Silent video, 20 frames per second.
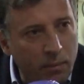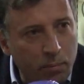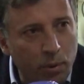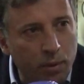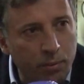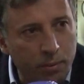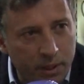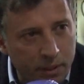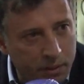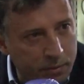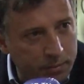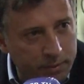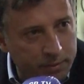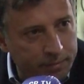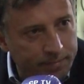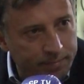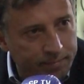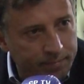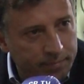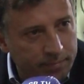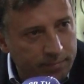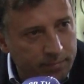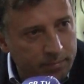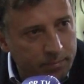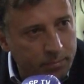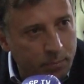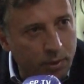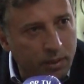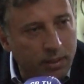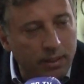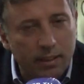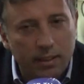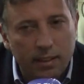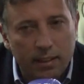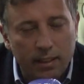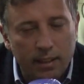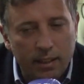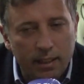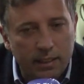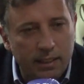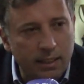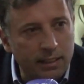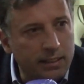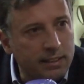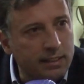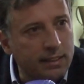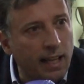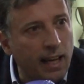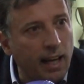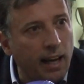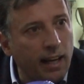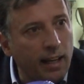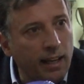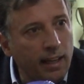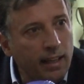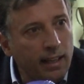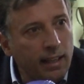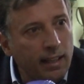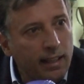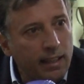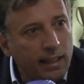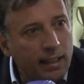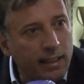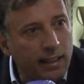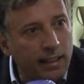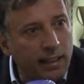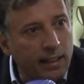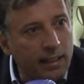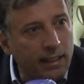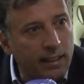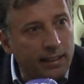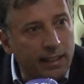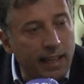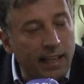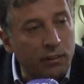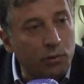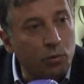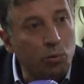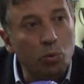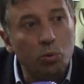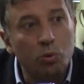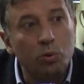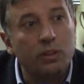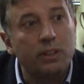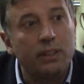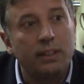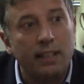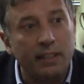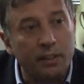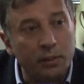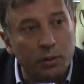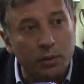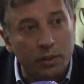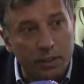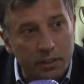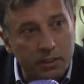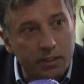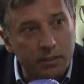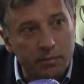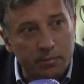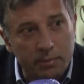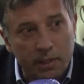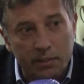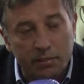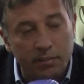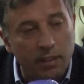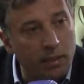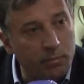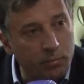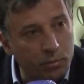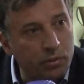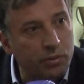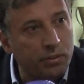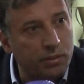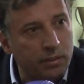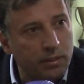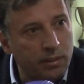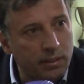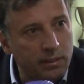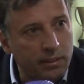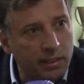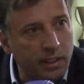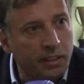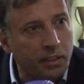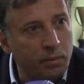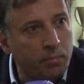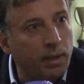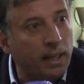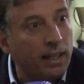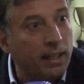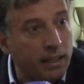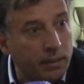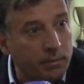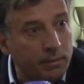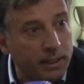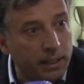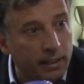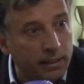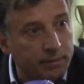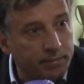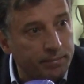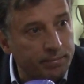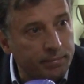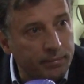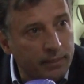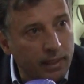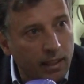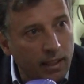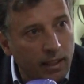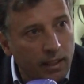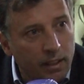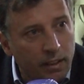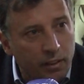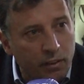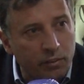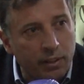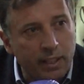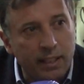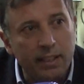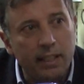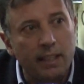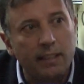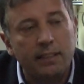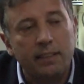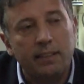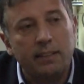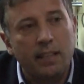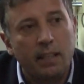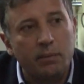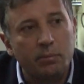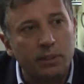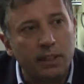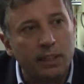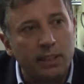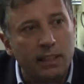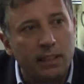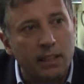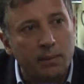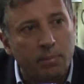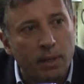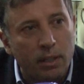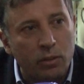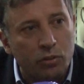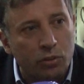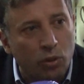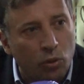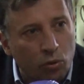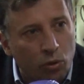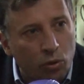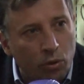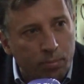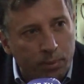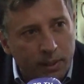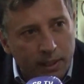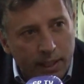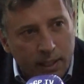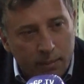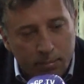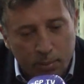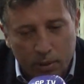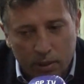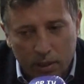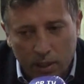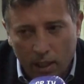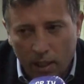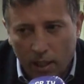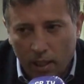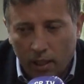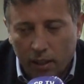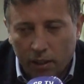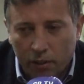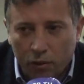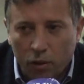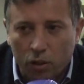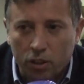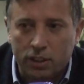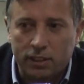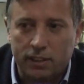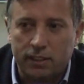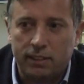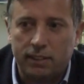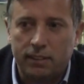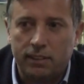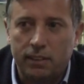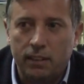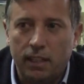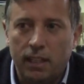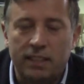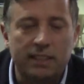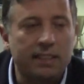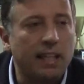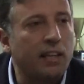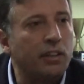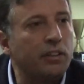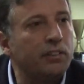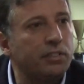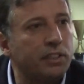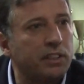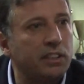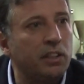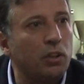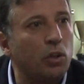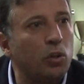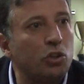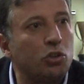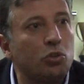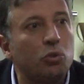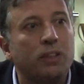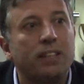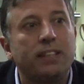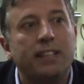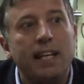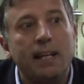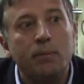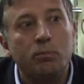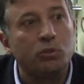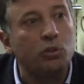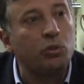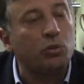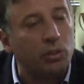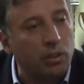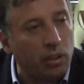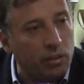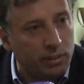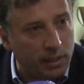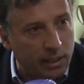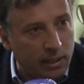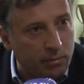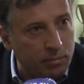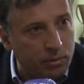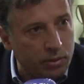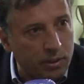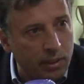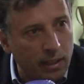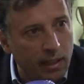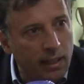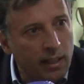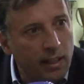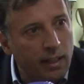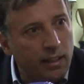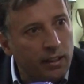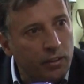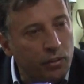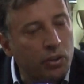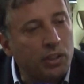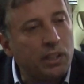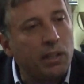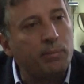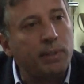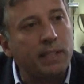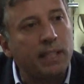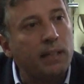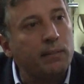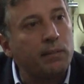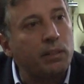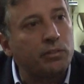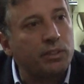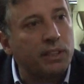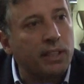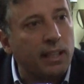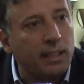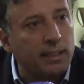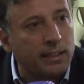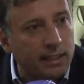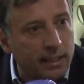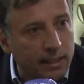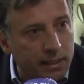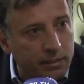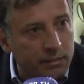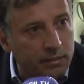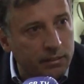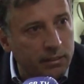para o abismo. Porque a gente está a dar tudo o que tem hoje, mas vamos ter que o pagar amanhã. Não adianta estarmos aqui a tapar o sol com a peneira, porque nós, a estar a investir hoje o que temos e o que não temos, dois amanhã vamos ficar a zero.